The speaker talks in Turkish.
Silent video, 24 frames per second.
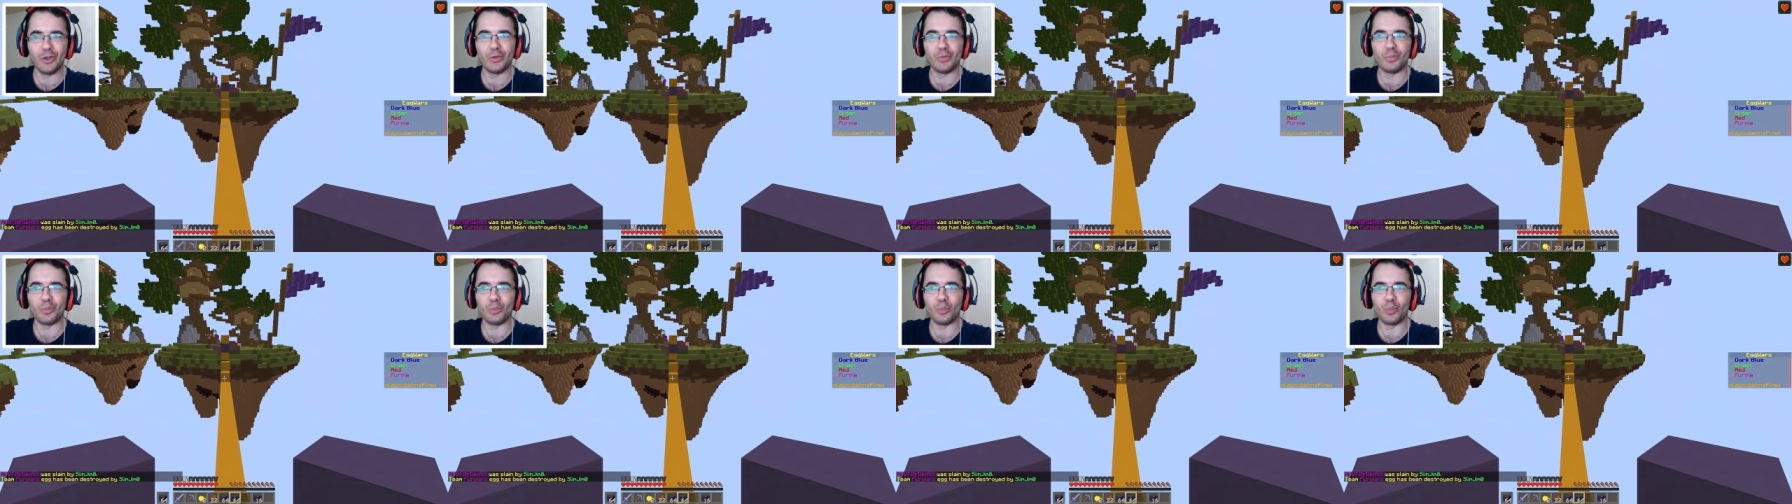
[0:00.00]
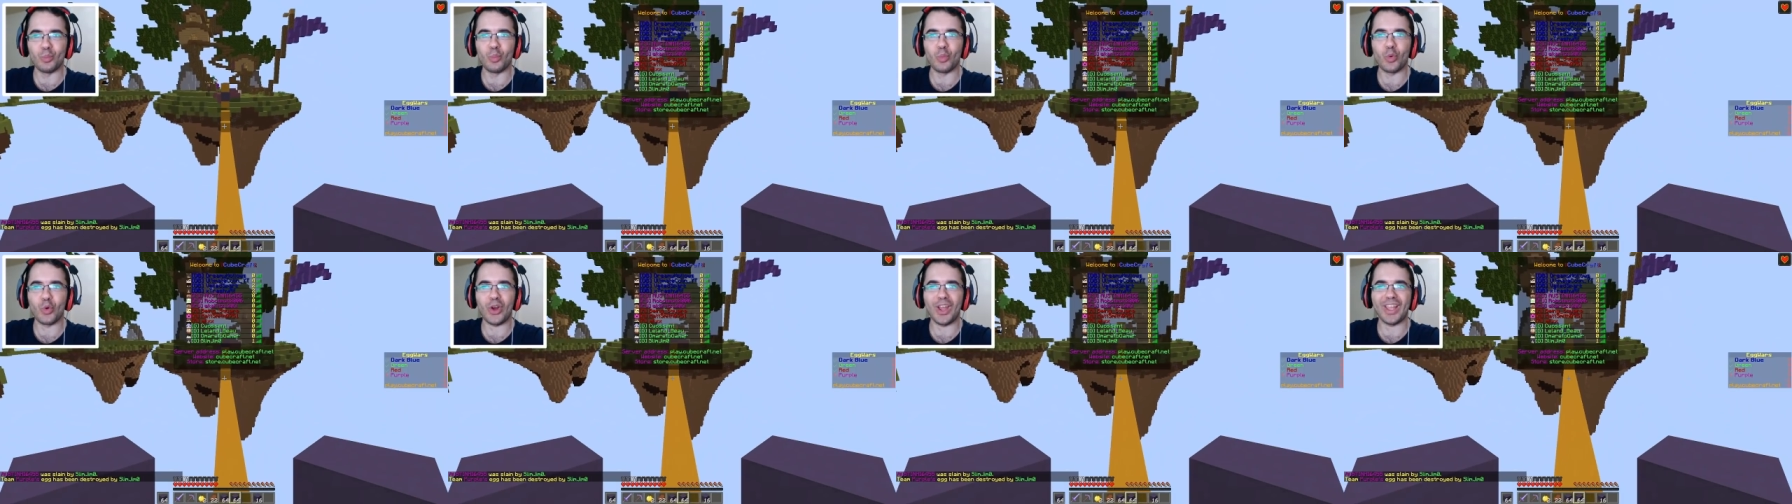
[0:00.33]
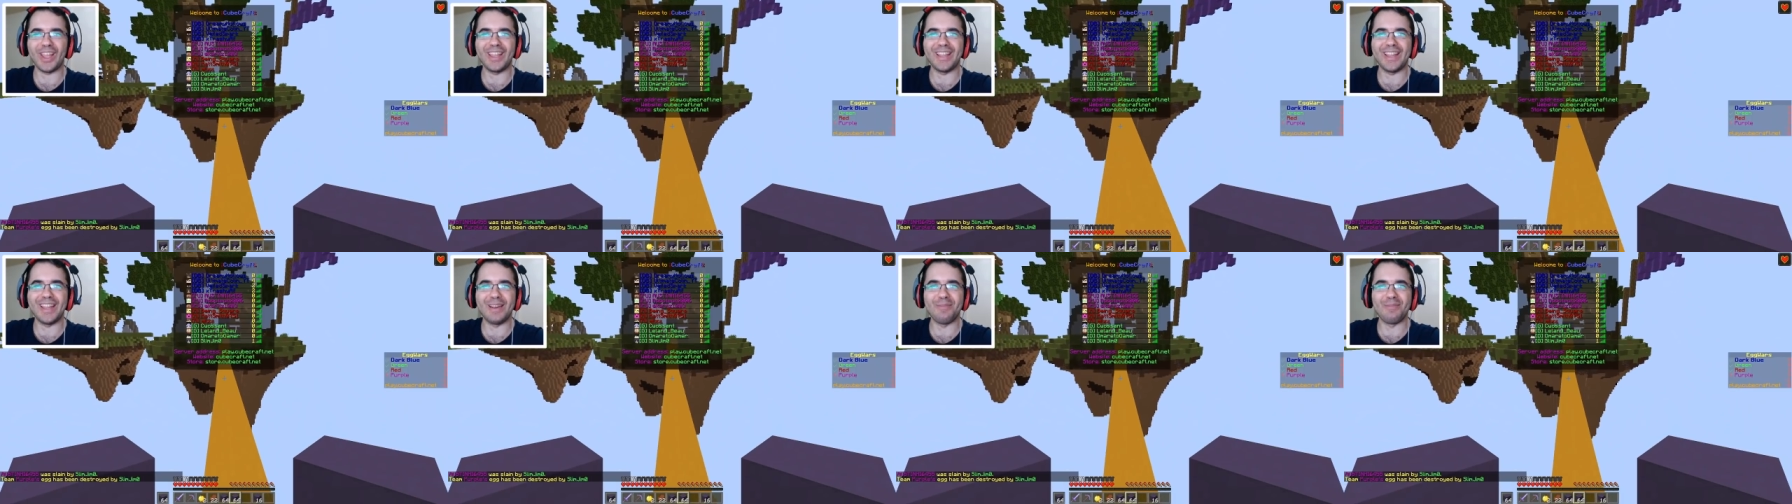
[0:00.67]
Mora
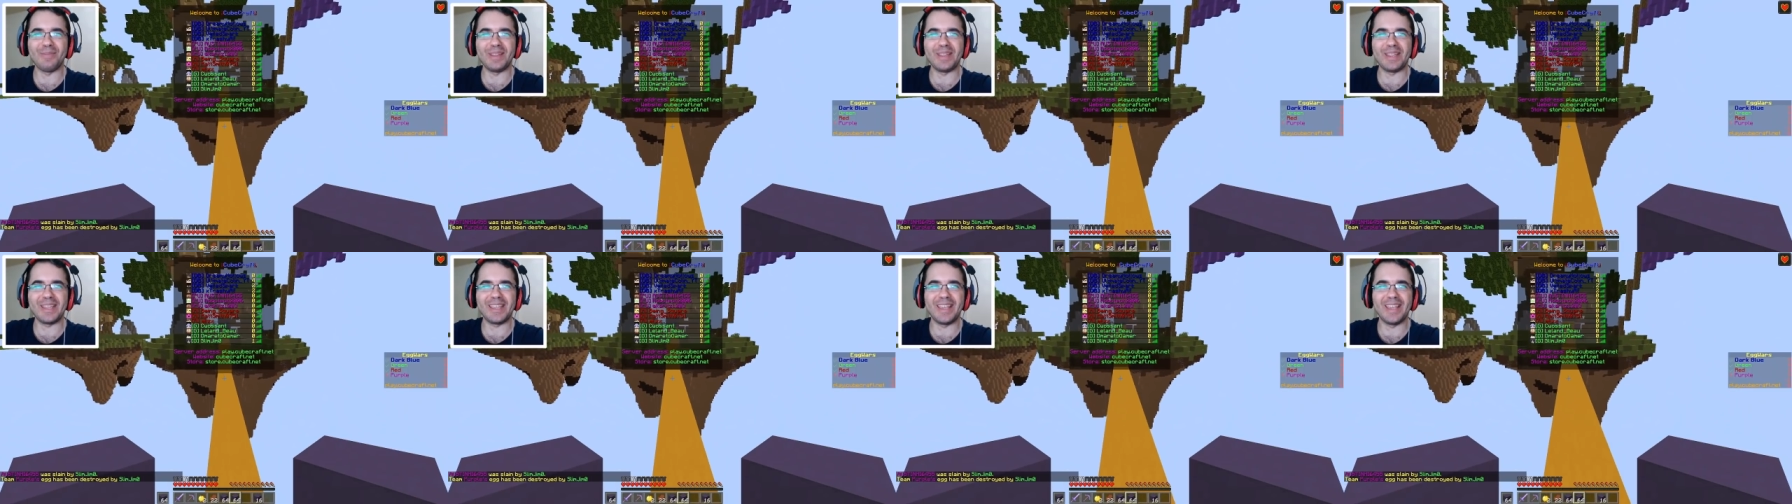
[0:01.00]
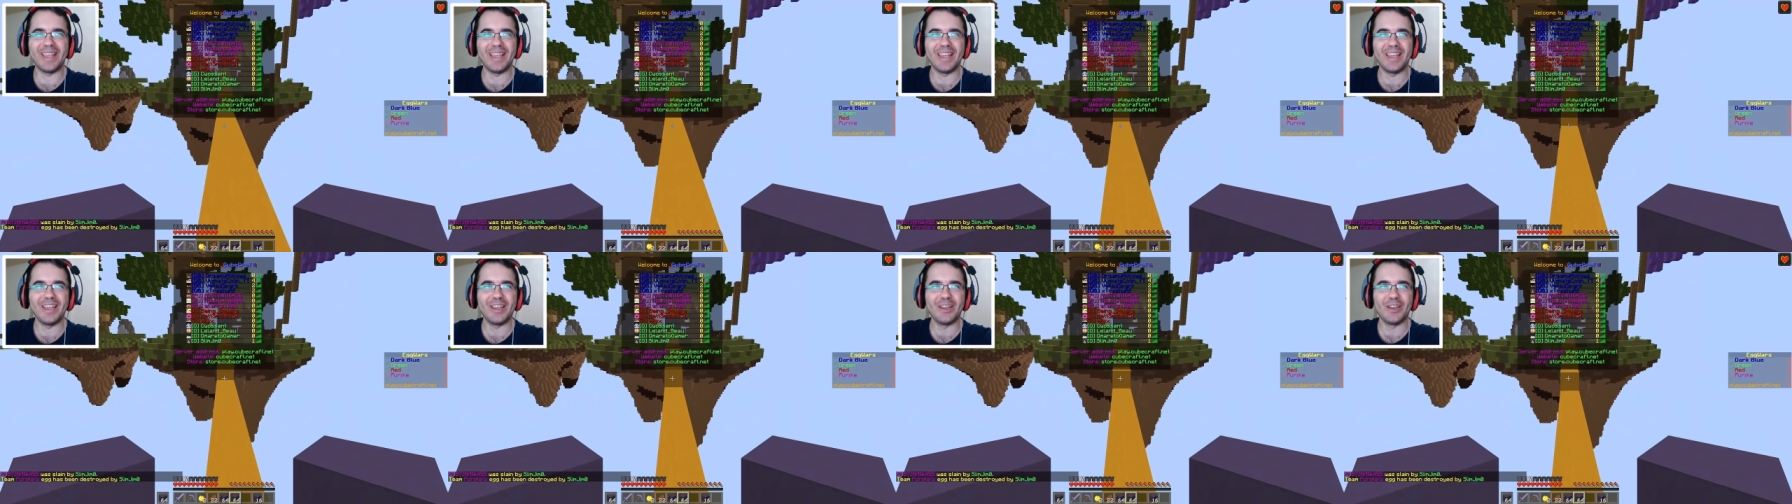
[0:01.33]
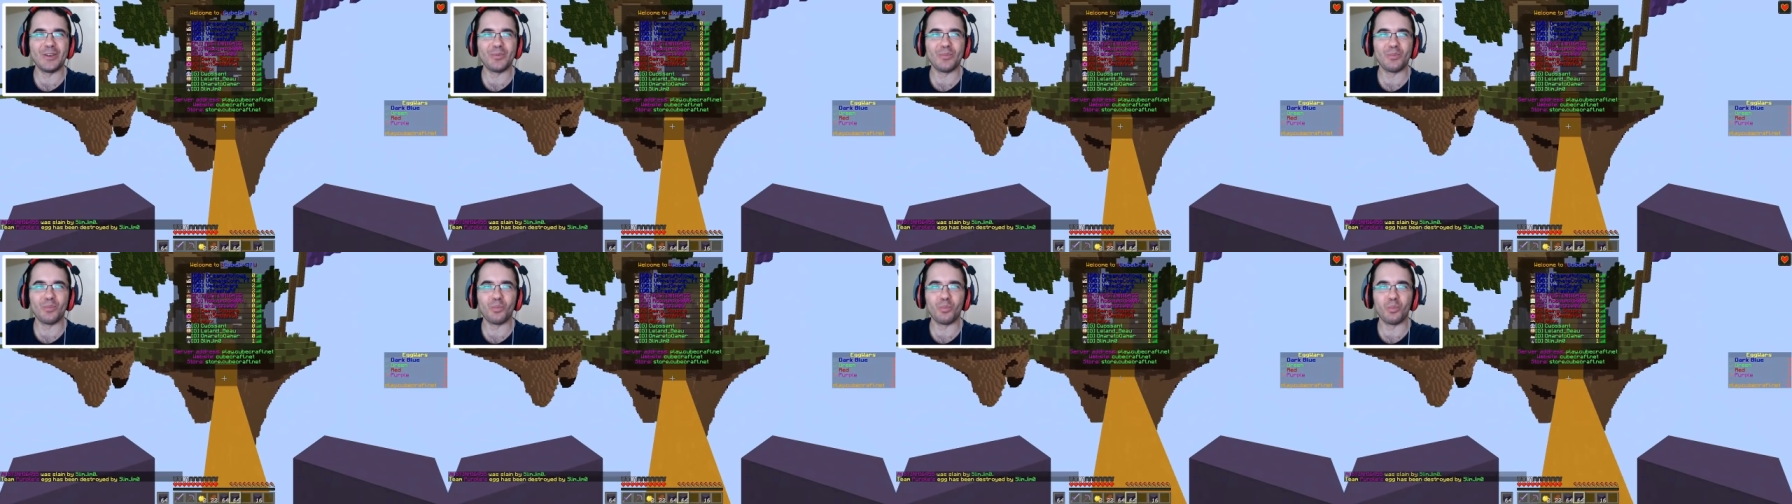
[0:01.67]
gidelim dedik.
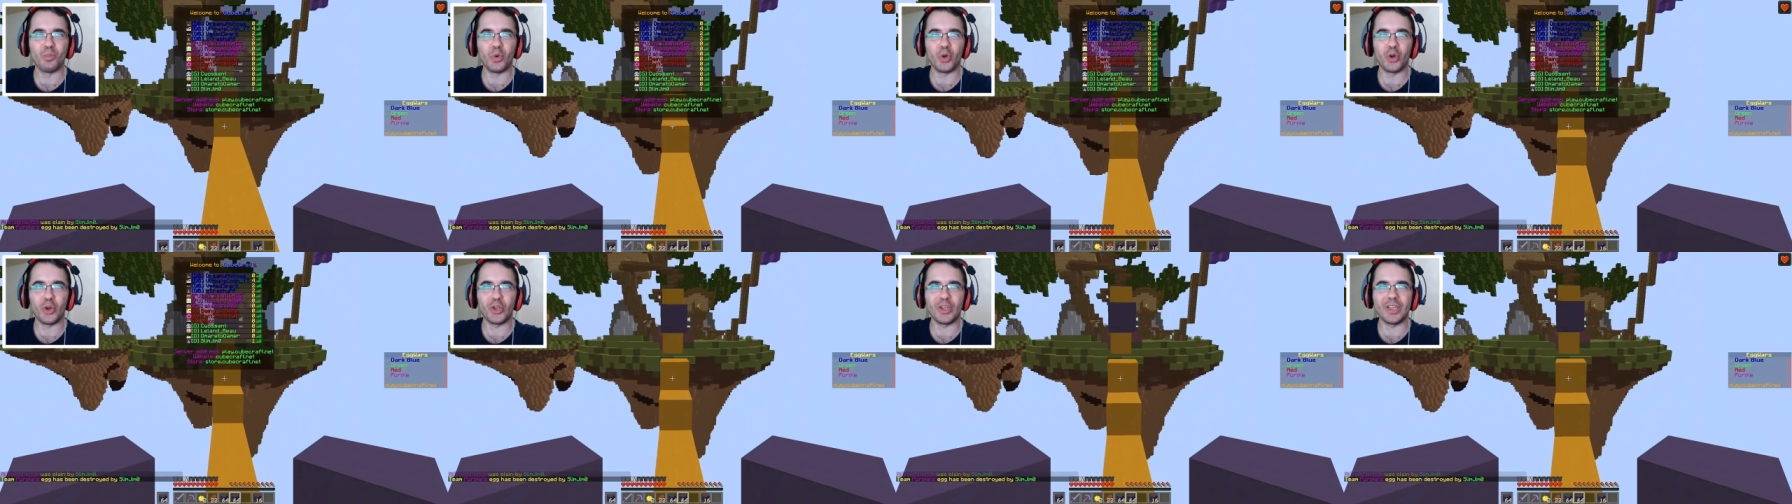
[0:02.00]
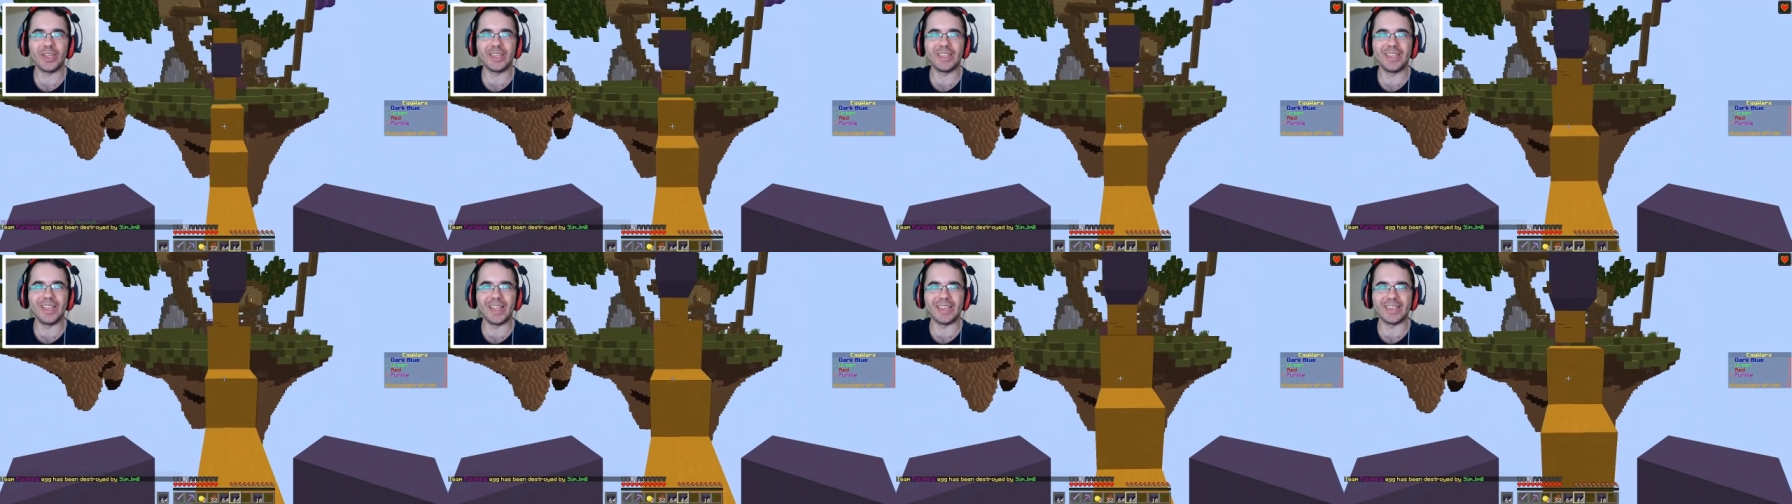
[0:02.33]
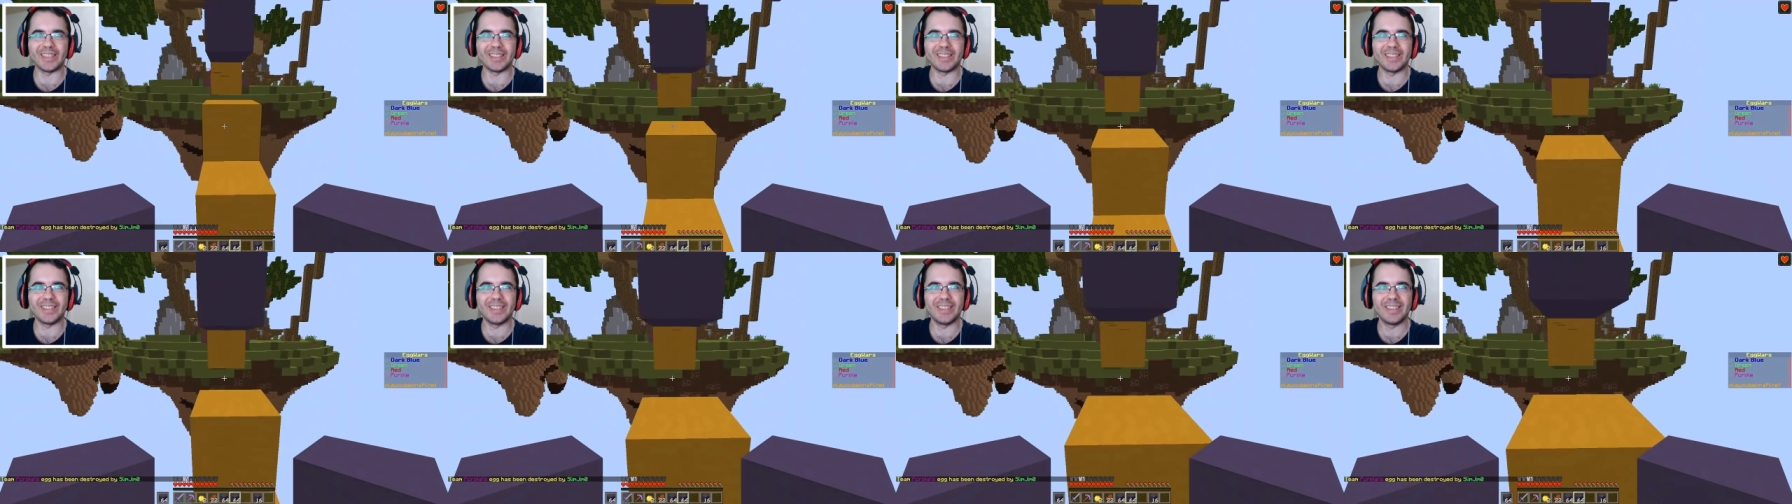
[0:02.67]
Moru
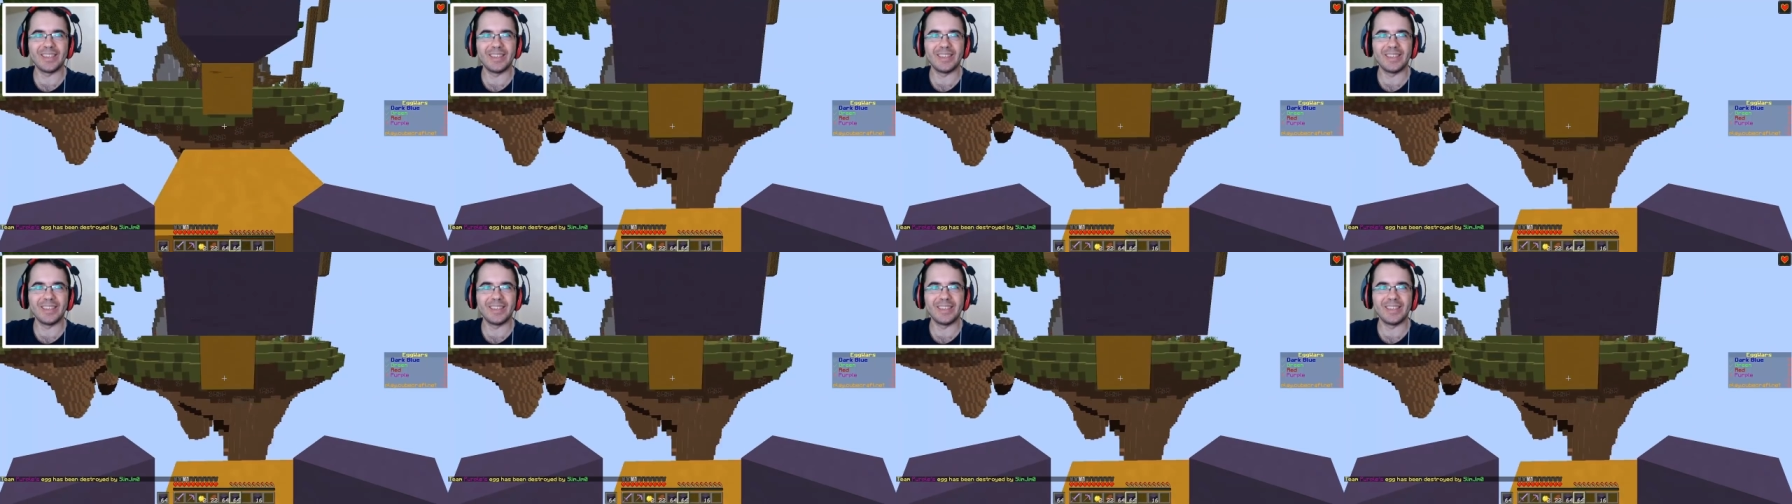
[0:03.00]
kırdılar.